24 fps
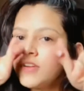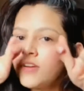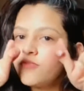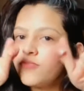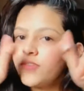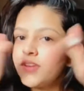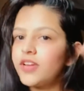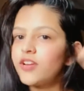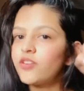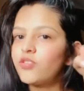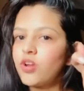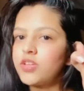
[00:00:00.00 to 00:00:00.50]

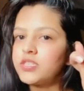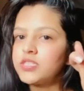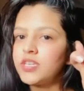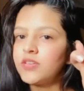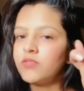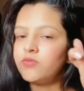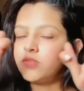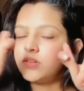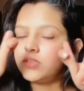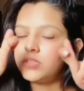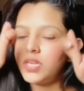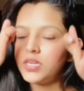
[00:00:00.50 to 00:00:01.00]
फिंगर
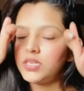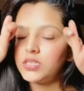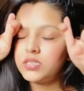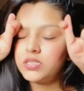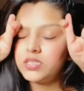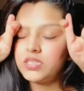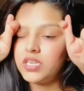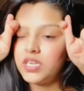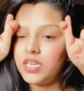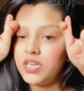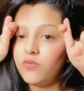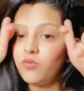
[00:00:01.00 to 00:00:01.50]
क्रॉसिंग फॉर दैट
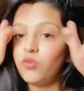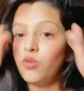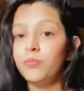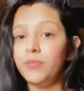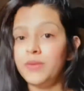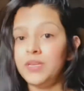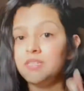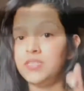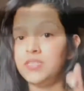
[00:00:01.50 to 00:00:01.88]
कि वो मिल